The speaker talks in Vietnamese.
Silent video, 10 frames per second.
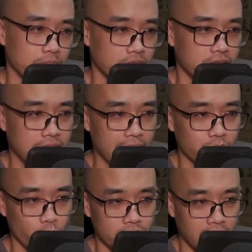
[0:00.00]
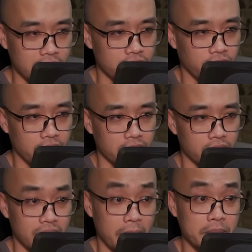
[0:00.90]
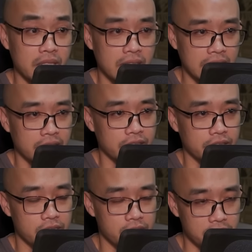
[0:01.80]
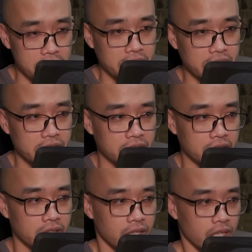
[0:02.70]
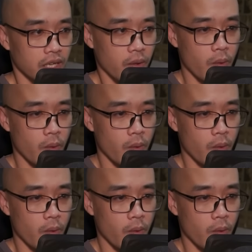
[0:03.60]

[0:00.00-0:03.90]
Nhưng mà phù lục đẳng cấp cao lại quá mức phức tạp so với tưởng tượng của hắn,